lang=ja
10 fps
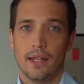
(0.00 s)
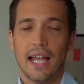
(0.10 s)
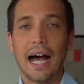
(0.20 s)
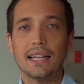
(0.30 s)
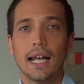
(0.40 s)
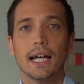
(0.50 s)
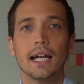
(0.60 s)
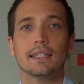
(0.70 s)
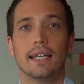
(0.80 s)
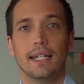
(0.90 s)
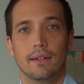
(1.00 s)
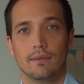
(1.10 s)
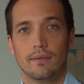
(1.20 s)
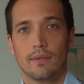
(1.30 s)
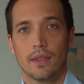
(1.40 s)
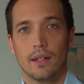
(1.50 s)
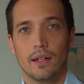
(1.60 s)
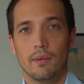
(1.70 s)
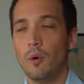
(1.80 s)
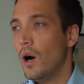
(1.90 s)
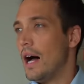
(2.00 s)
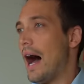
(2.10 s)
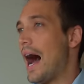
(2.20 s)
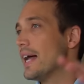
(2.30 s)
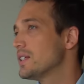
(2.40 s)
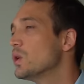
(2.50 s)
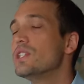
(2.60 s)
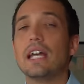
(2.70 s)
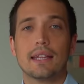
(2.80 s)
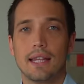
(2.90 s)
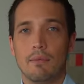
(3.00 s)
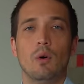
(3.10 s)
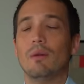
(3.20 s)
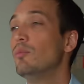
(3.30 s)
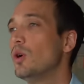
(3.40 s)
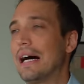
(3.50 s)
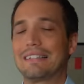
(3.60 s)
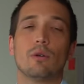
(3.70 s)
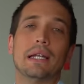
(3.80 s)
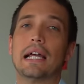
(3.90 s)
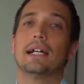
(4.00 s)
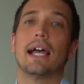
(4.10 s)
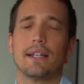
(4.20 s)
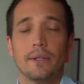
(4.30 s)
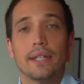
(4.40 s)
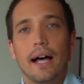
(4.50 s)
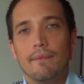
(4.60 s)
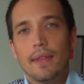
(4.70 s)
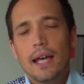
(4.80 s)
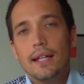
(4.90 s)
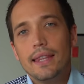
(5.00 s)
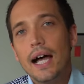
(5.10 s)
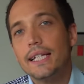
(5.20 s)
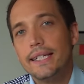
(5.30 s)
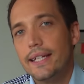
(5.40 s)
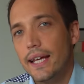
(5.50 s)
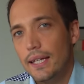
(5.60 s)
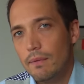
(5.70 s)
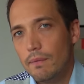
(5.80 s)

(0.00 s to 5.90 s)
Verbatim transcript: で、働かなくていい。もう遊んじゃった。もう、もう遊べないぐらい遊んだ。何したい